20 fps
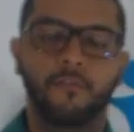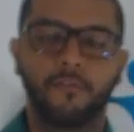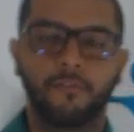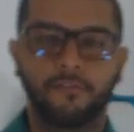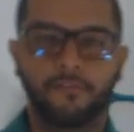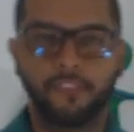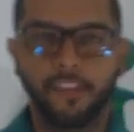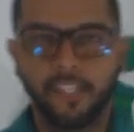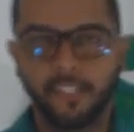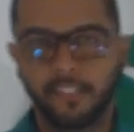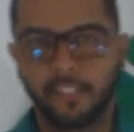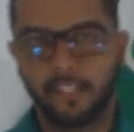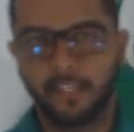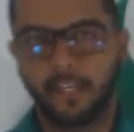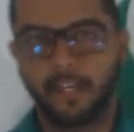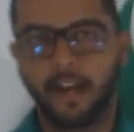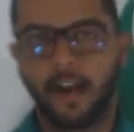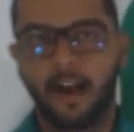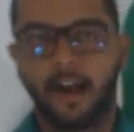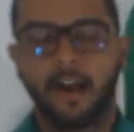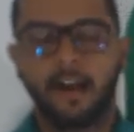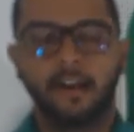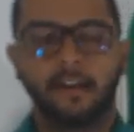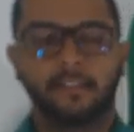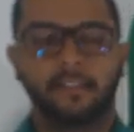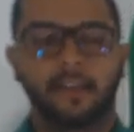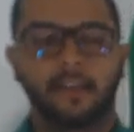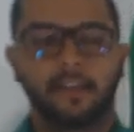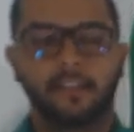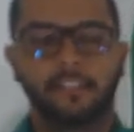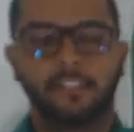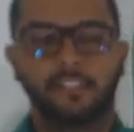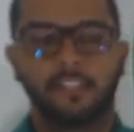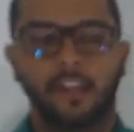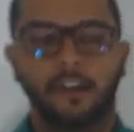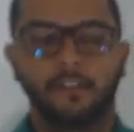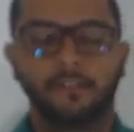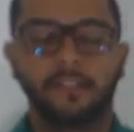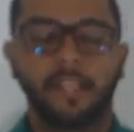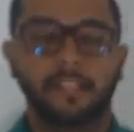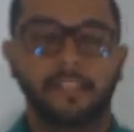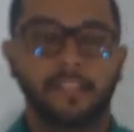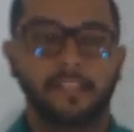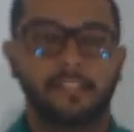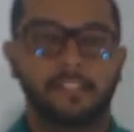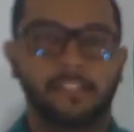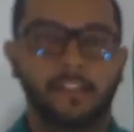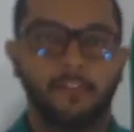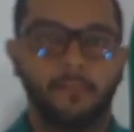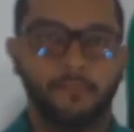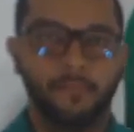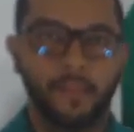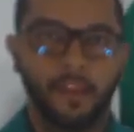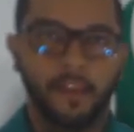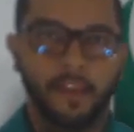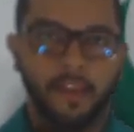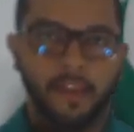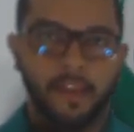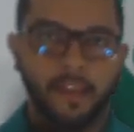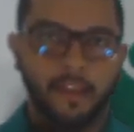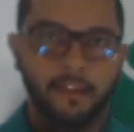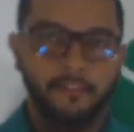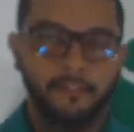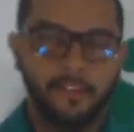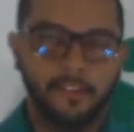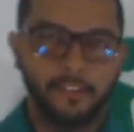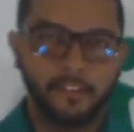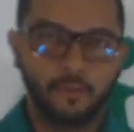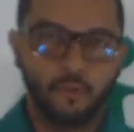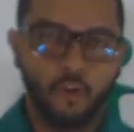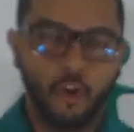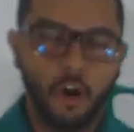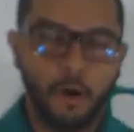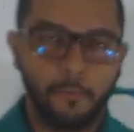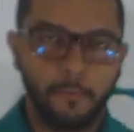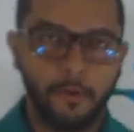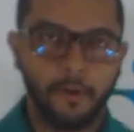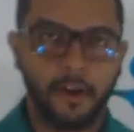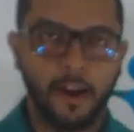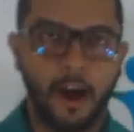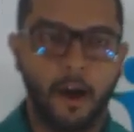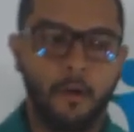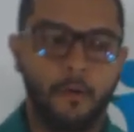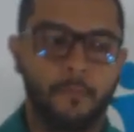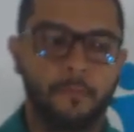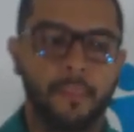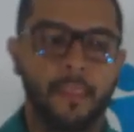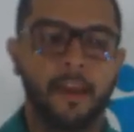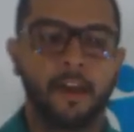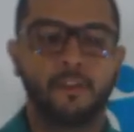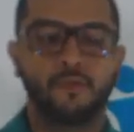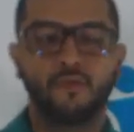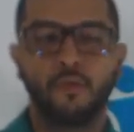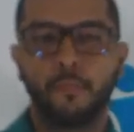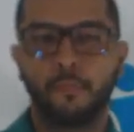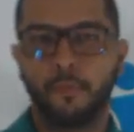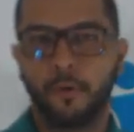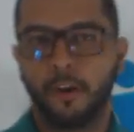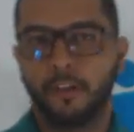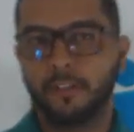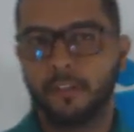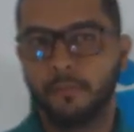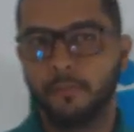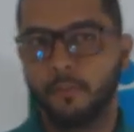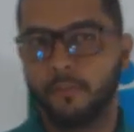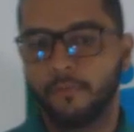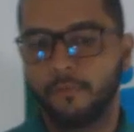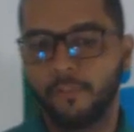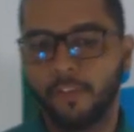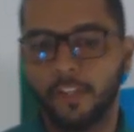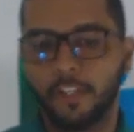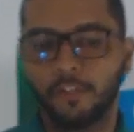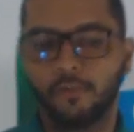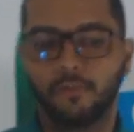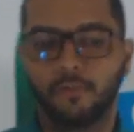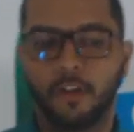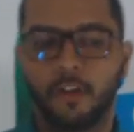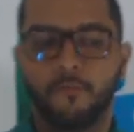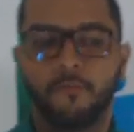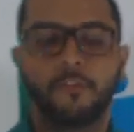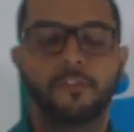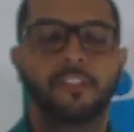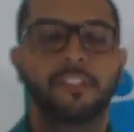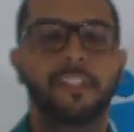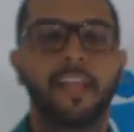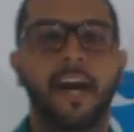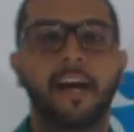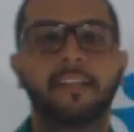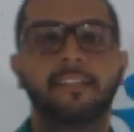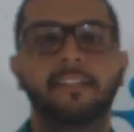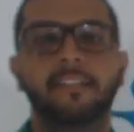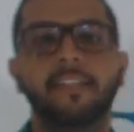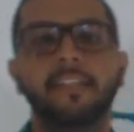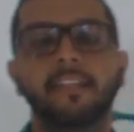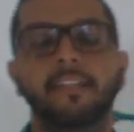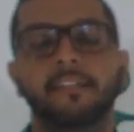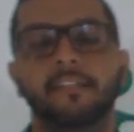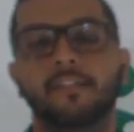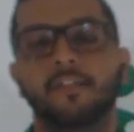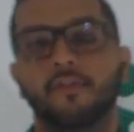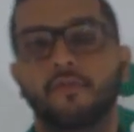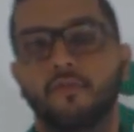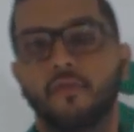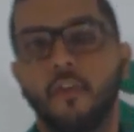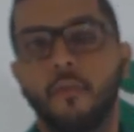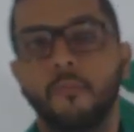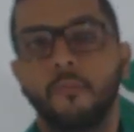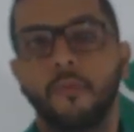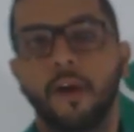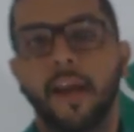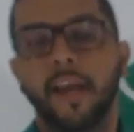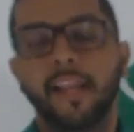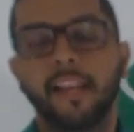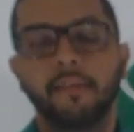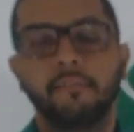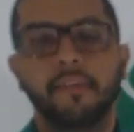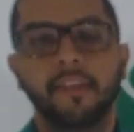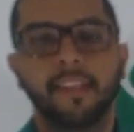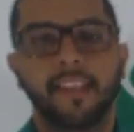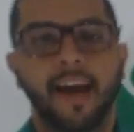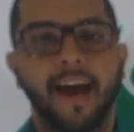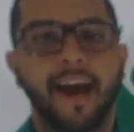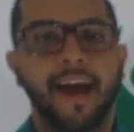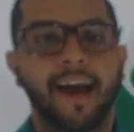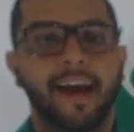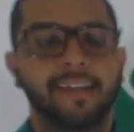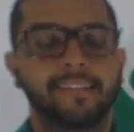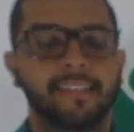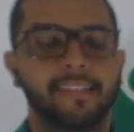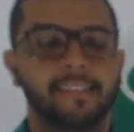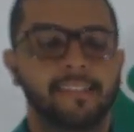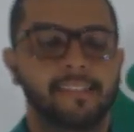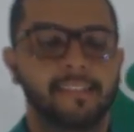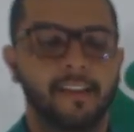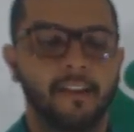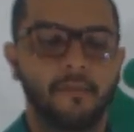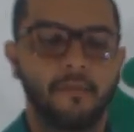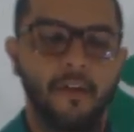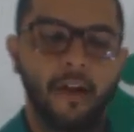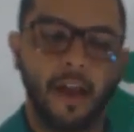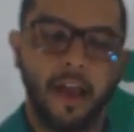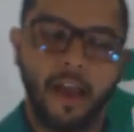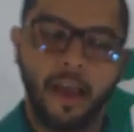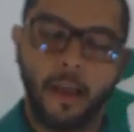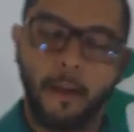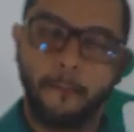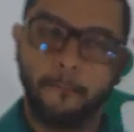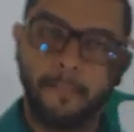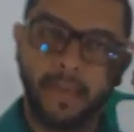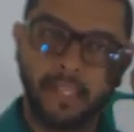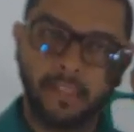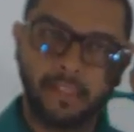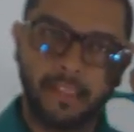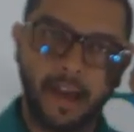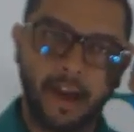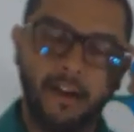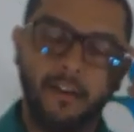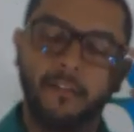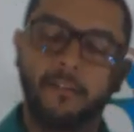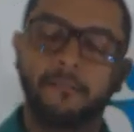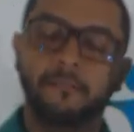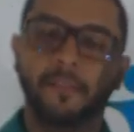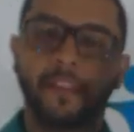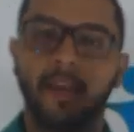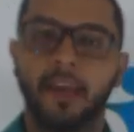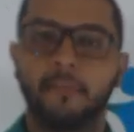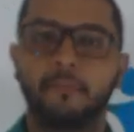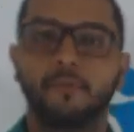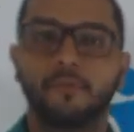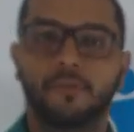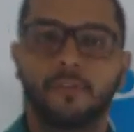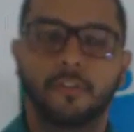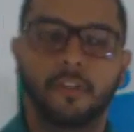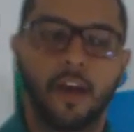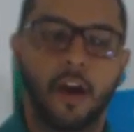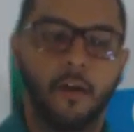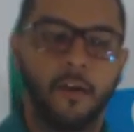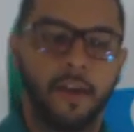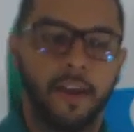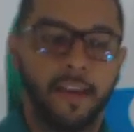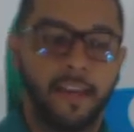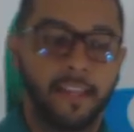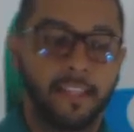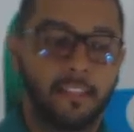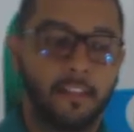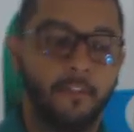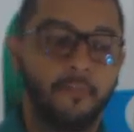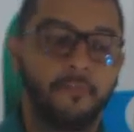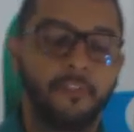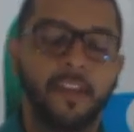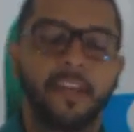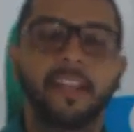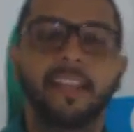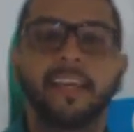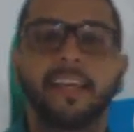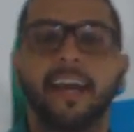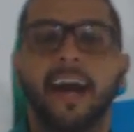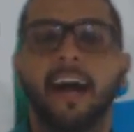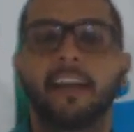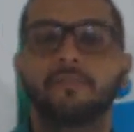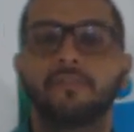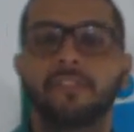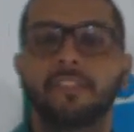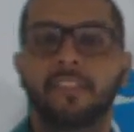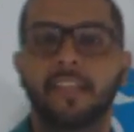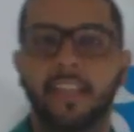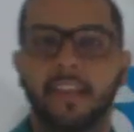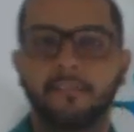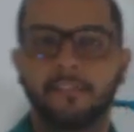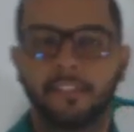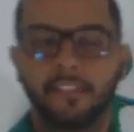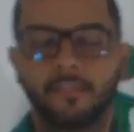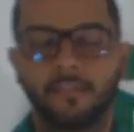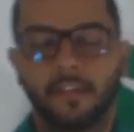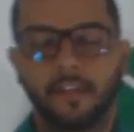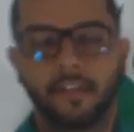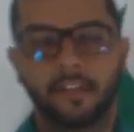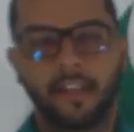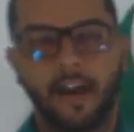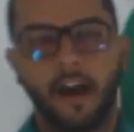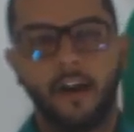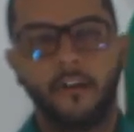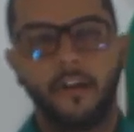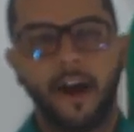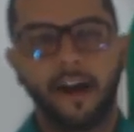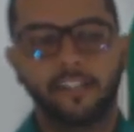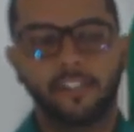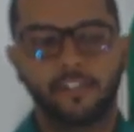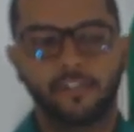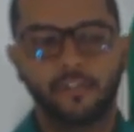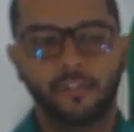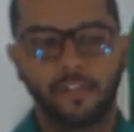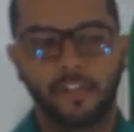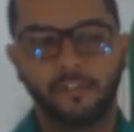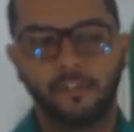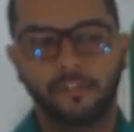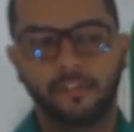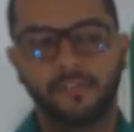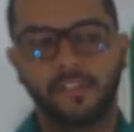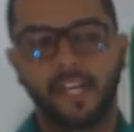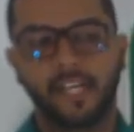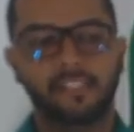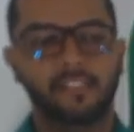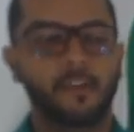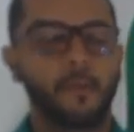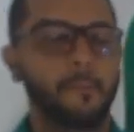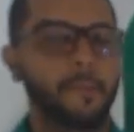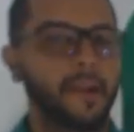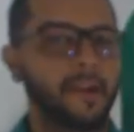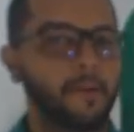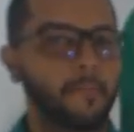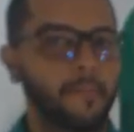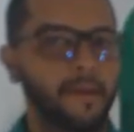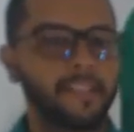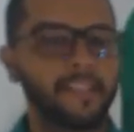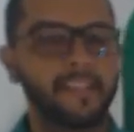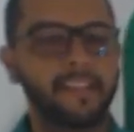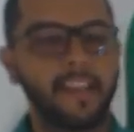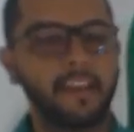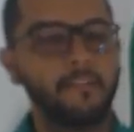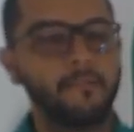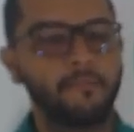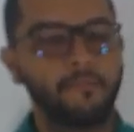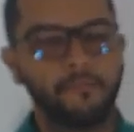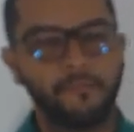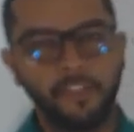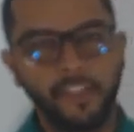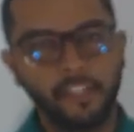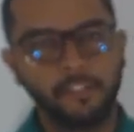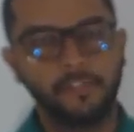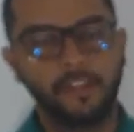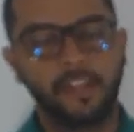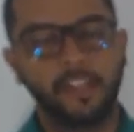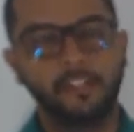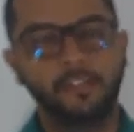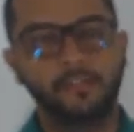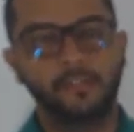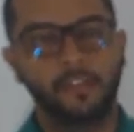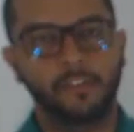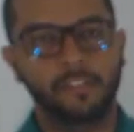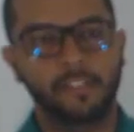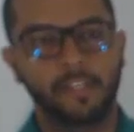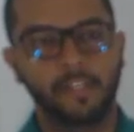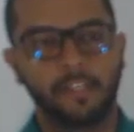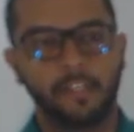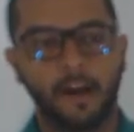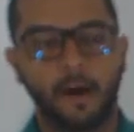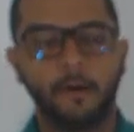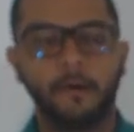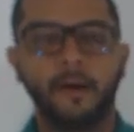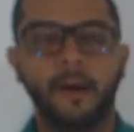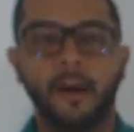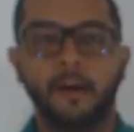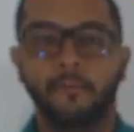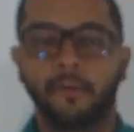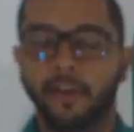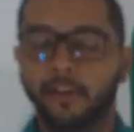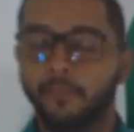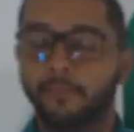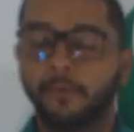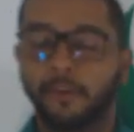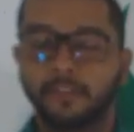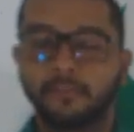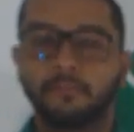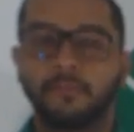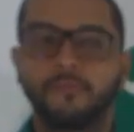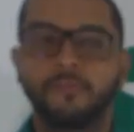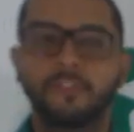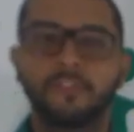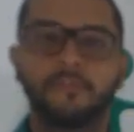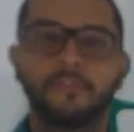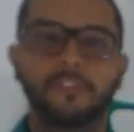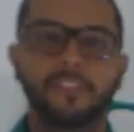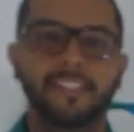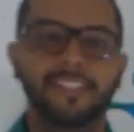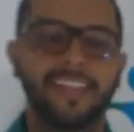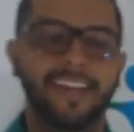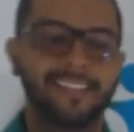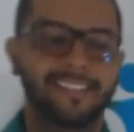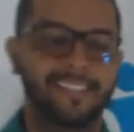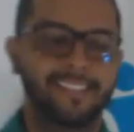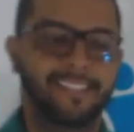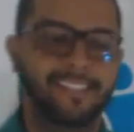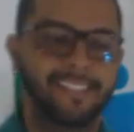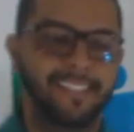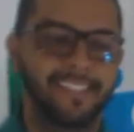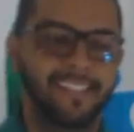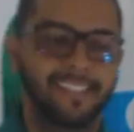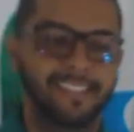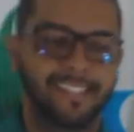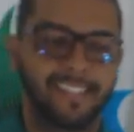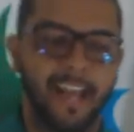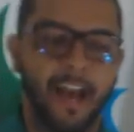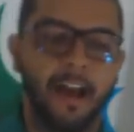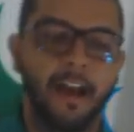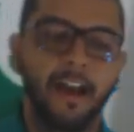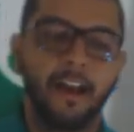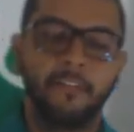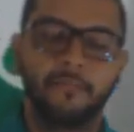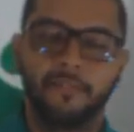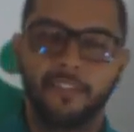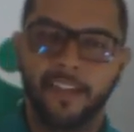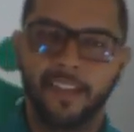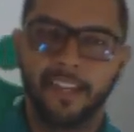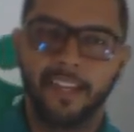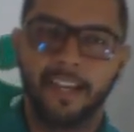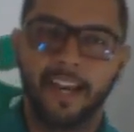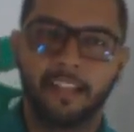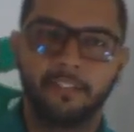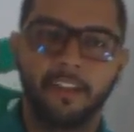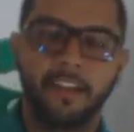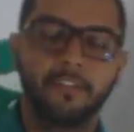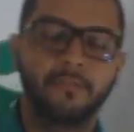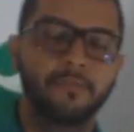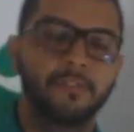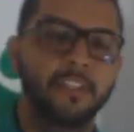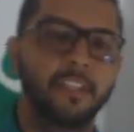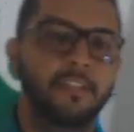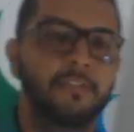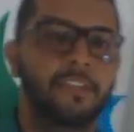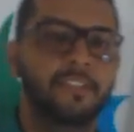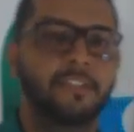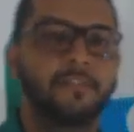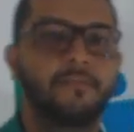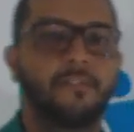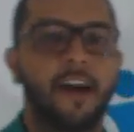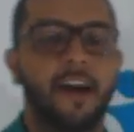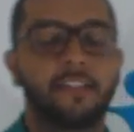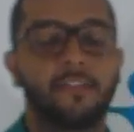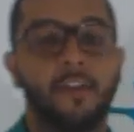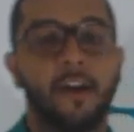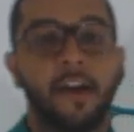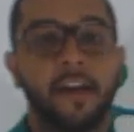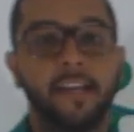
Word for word: física, na questão da tensão corporal. No próximo vídeo eu vou te dar dicas de como eliminar a tensão mental emocional. Então fique ligado, inscreva-se no canal, acione a notificação para não perder nenhum vídeo aqui do nosso canal, porque no próximo vídeo eu vou te dar essas dicas, tá? Fique ligado aí com o sininho ativado.